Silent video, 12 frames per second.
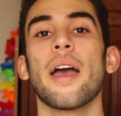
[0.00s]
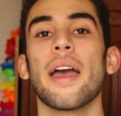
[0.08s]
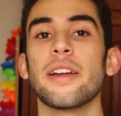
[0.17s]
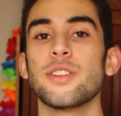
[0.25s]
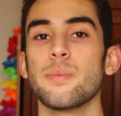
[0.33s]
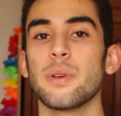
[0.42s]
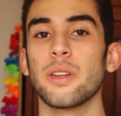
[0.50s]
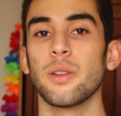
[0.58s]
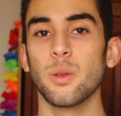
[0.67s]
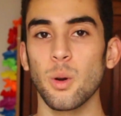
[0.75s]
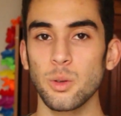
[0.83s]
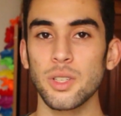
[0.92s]
Redmi
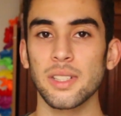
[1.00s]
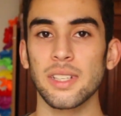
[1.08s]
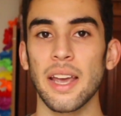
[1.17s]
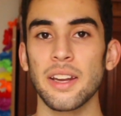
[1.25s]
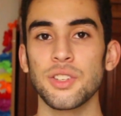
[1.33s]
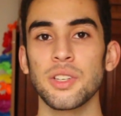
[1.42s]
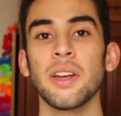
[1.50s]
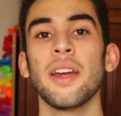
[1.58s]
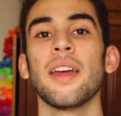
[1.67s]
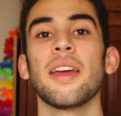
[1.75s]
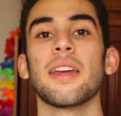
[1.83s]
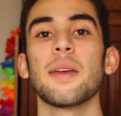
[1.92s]
Note 7
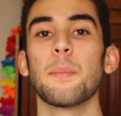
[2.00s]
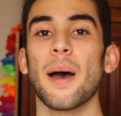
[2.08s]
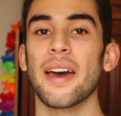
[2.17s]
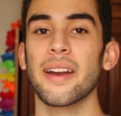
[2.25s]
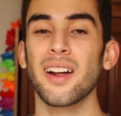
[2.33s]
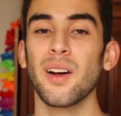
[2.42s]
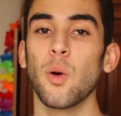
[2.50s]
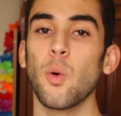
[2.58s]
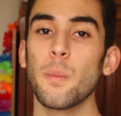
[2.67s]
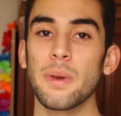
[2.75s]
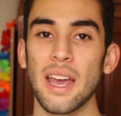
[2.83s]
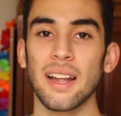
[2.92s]
e para
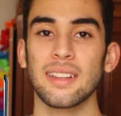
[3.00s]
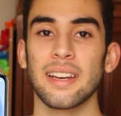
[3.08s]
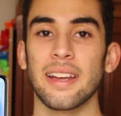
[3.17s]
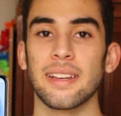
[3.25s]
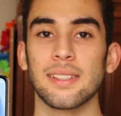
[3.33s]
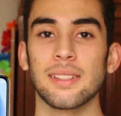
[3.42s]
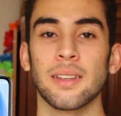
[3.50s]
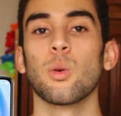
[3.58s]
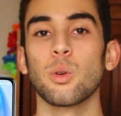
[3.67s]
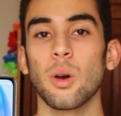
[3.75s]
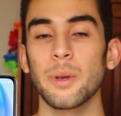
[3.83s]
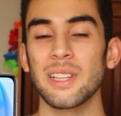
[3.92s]
o Mi A3.
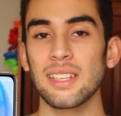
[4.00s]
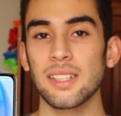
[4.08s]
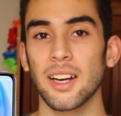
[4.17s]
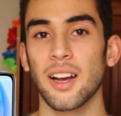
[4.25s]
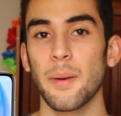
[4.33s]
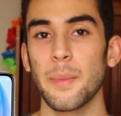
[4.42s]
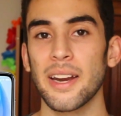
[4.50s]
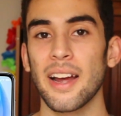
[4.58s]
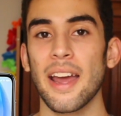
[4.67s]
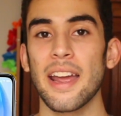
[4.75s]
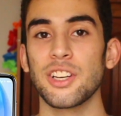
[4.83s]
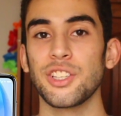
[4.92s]
O nome dessa
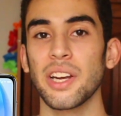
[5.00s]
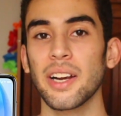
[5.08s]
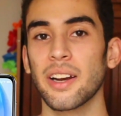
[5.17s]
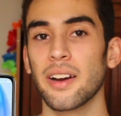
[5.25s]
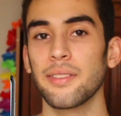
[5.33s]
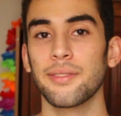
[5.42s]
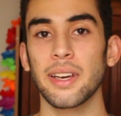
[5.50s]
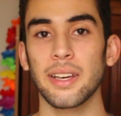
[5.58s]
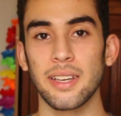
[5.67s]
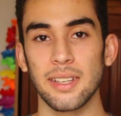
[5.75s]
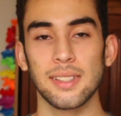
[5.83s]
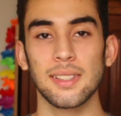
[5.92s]
câmera é Gcam
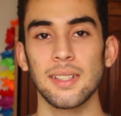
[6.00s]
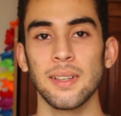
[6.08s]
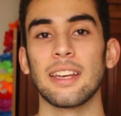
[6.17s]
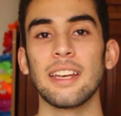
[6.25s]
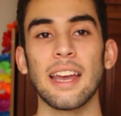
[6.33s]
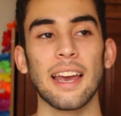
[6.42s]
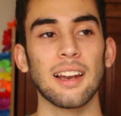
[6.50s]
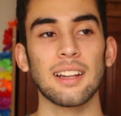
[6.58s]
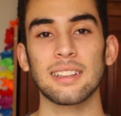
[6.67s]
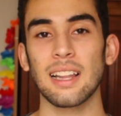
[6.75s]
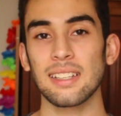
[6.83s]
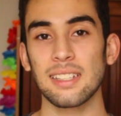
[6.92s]
V15 e ela
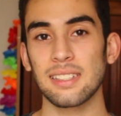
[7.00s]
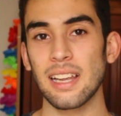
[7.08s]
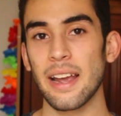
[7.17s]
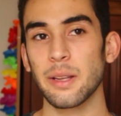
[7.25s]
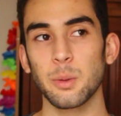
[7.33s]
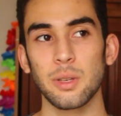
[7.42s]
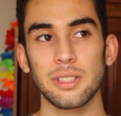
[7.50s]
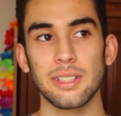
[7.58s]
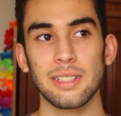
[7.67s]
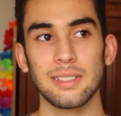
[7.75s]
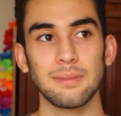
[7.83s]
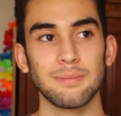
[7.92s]
tá se saindo
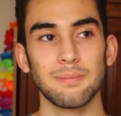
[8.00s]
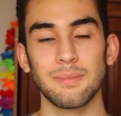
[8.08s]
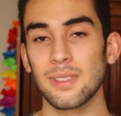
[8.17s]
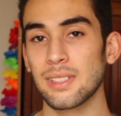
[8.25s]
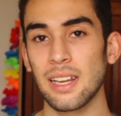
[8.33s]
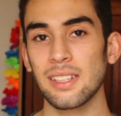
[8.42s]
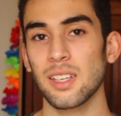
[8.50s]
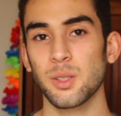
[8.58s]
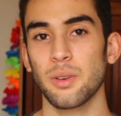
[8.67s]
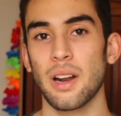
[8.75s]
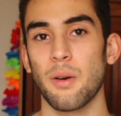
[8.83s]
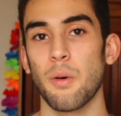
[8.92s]
assim
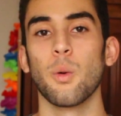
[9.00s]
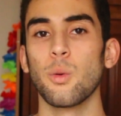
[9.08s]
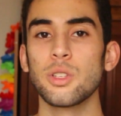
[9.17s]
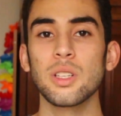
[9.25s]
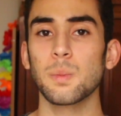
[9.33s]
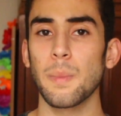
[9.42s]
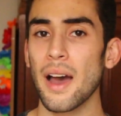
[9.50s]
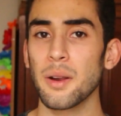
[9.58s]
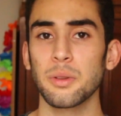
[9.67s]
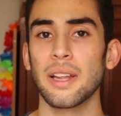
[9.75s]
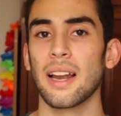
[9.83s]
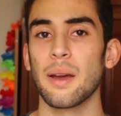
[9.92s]
sensacional. O
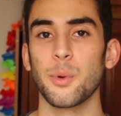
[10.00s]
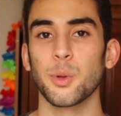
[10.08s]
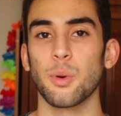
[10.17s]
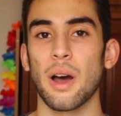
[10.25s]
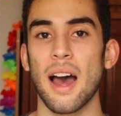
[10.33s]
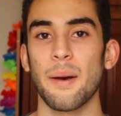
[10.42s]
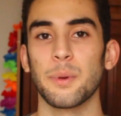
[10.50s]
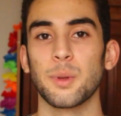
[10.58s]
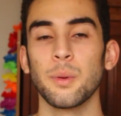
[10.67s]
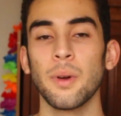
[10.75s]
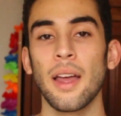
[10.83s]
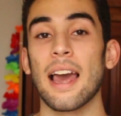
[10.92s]
disparo dela é muito
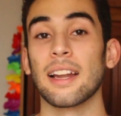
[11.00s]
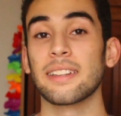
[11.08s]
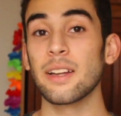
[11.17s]
rápido, ela